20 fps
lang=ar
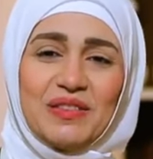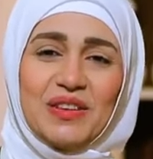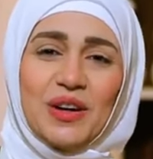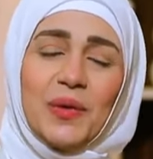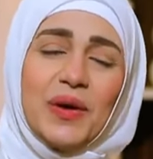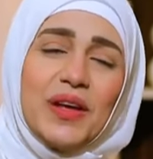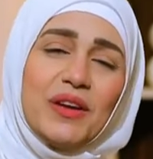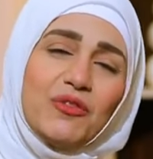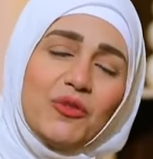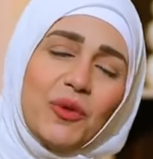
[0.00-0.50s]

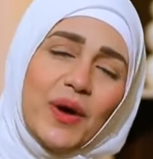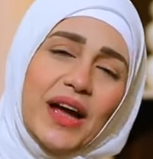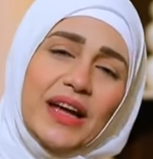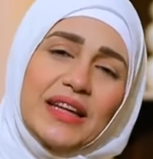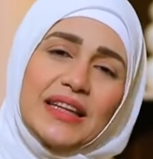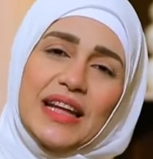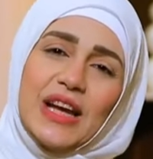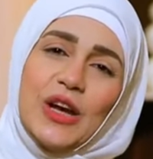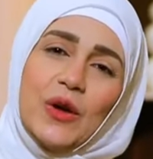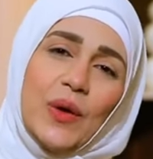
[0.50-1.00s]
فوقف
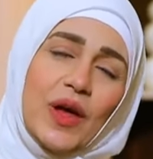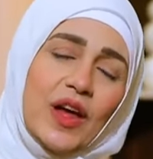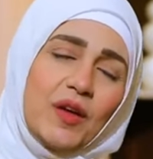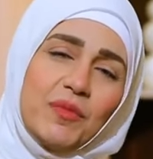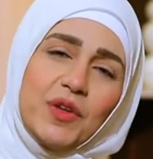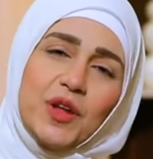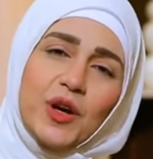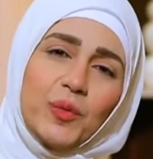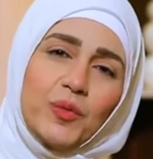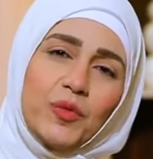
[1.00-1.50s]
واحد قال له يا
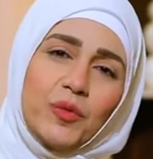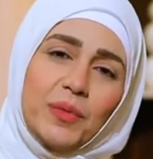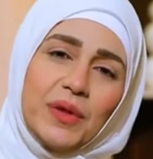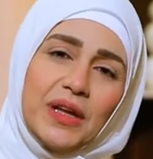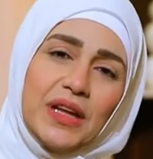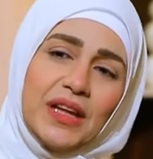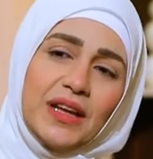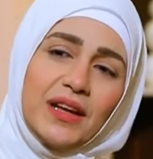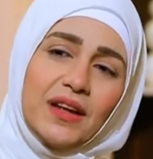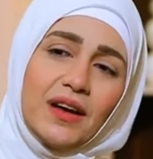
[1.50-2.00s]
أمير
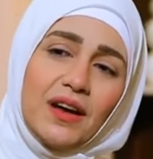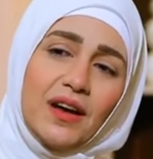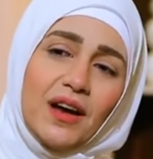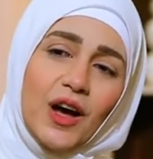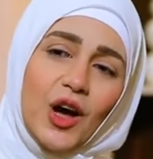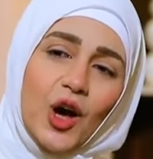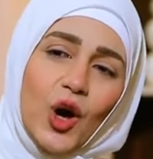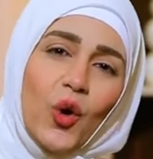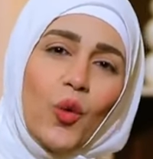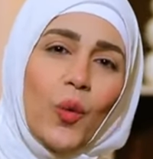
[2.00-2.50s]
المؤمنين
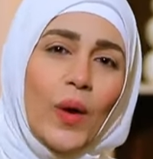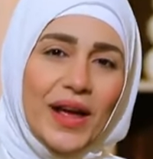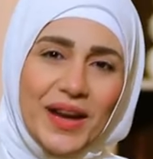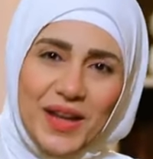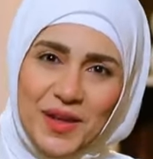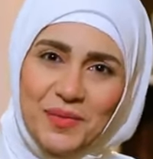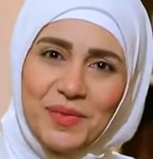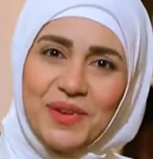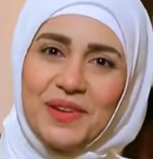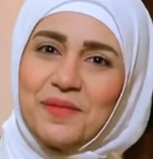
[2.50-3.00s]
هو
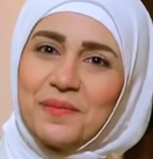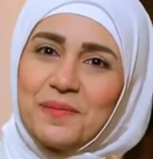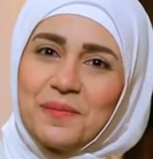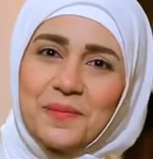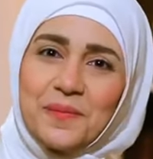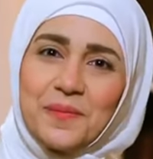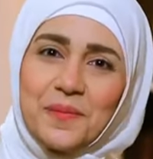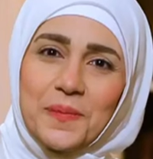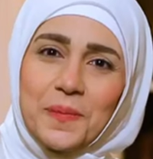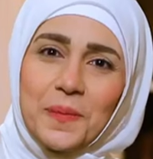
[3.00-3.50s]
قريبي
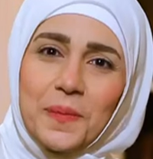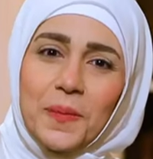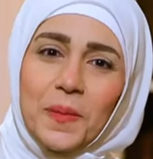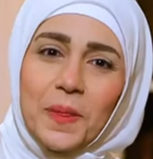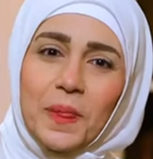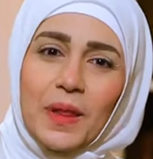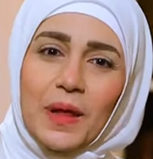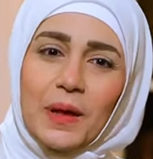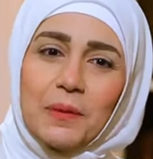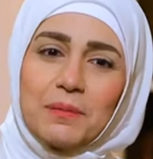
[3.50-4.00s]

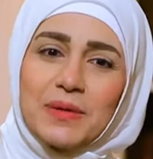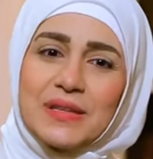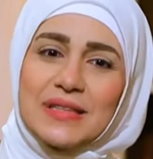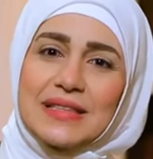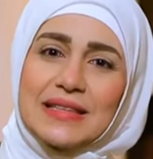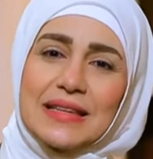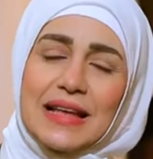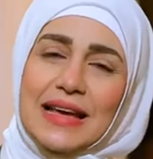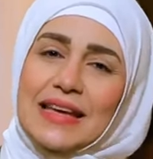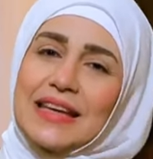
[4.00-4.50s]

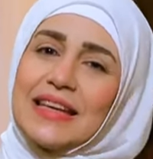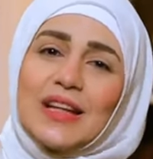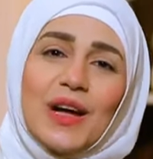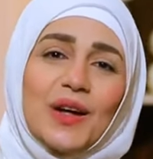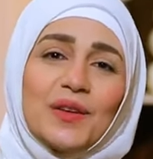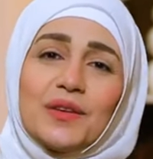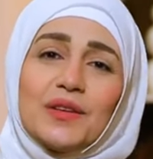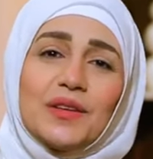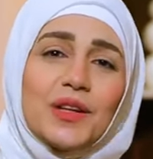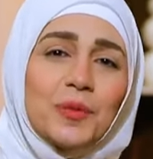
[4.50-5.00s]
بس أكيد
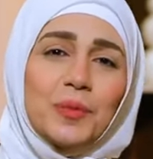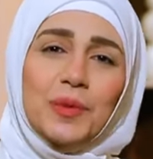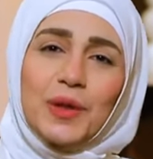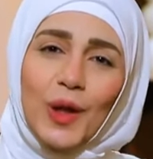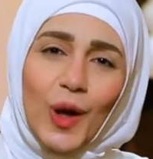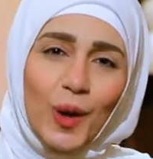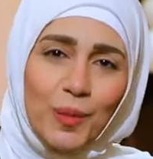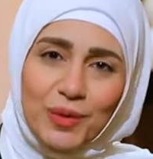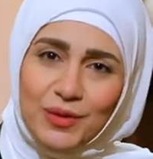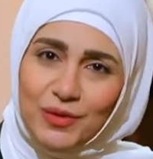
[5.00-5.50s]
حضرتك
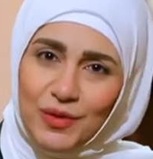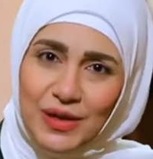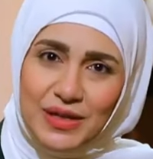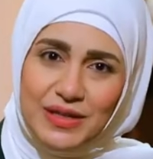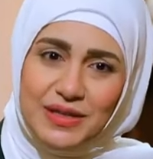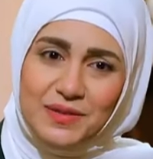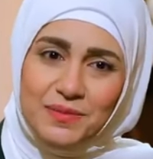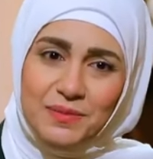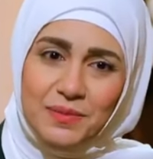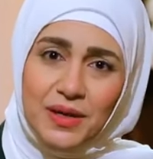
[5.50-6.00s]
متلخبط في
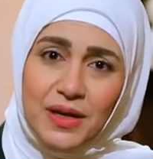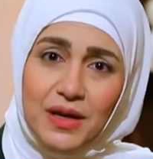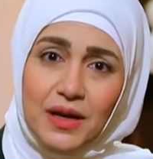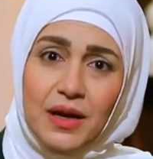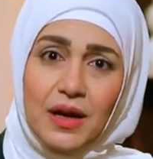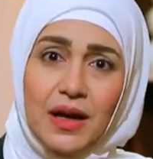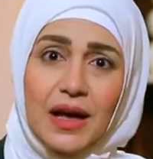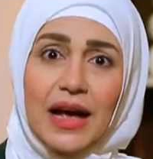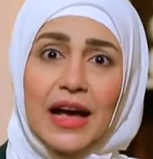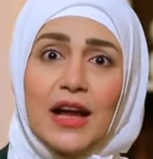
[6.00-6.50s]
الاسم
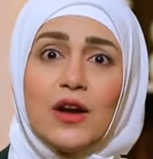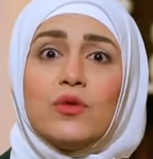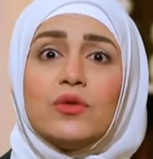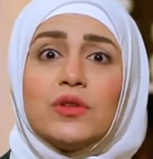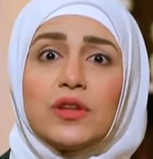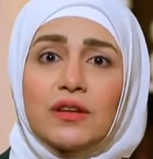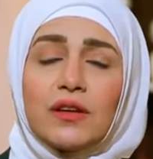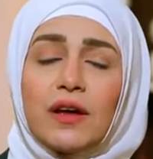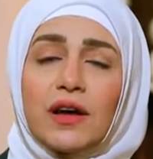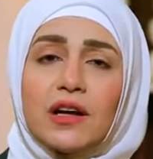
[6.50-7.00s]
قال له
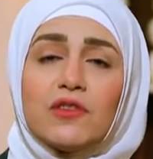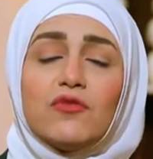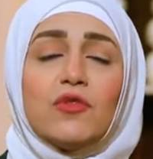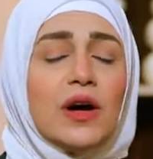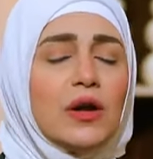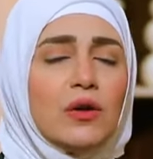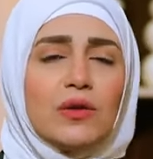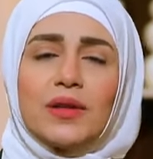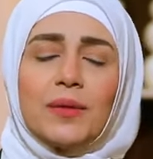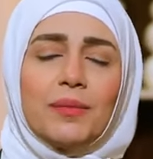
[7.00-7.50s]
انت
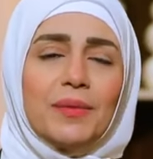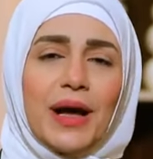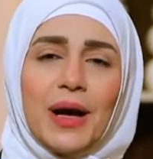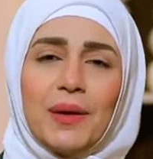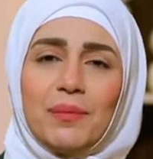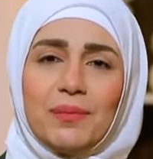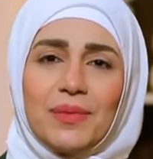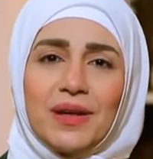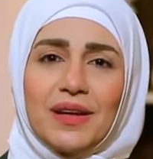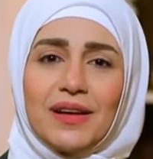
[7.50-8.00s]
تعرفه قال له ده ابن
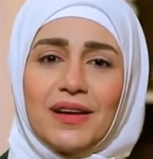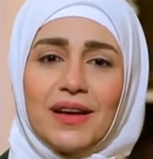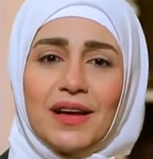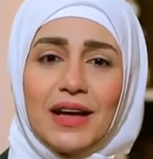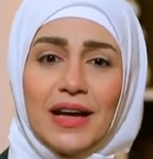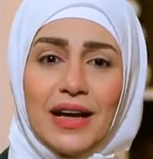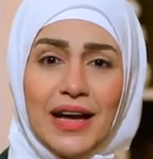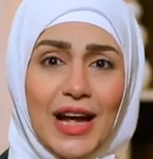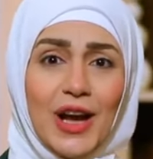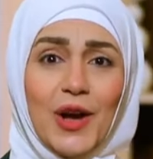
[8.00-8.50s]
عمي
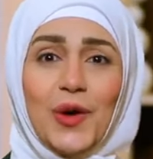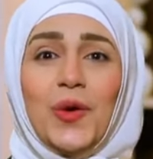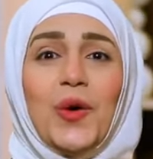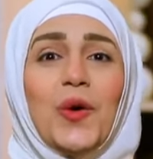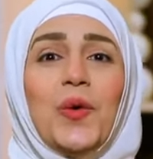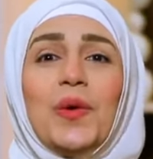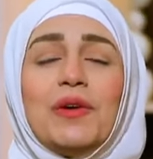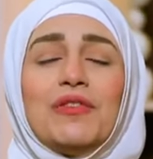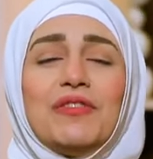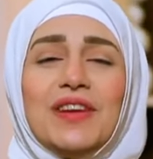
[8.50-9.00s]
قال له
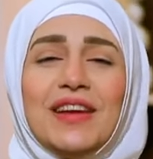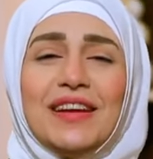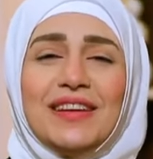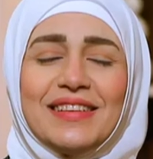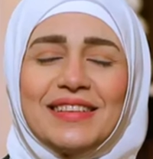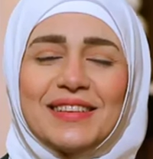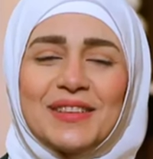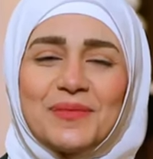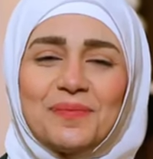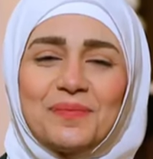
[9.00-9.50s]
هو
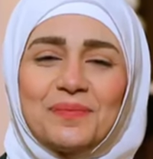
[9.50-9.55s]
فين